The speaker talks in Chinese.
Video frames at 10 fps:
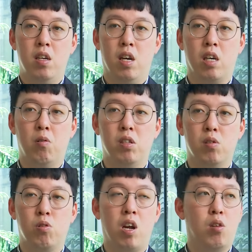那柯文
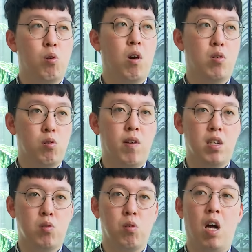哲现在对外说
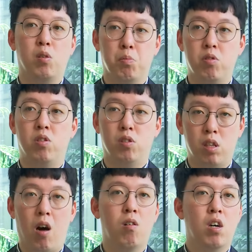法是说他都不知
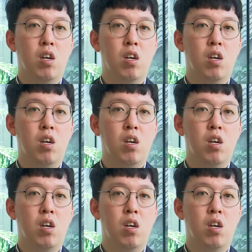道，